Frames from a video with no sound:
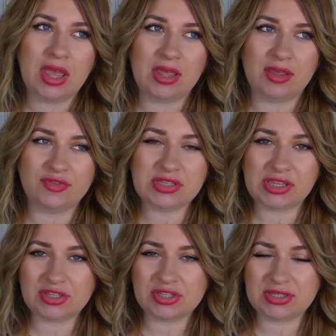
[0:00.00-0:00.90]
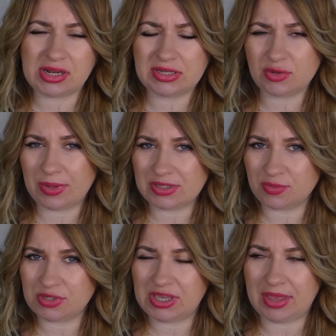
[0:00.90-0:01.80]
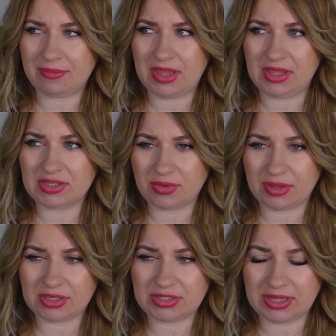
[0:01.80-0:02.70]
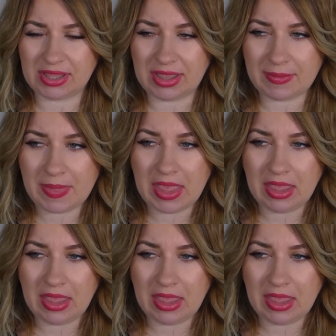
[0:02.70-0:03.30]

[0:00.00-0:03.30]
E, wszystkie te trzy serialy są bardzo przyjemne, nie są jakieś takie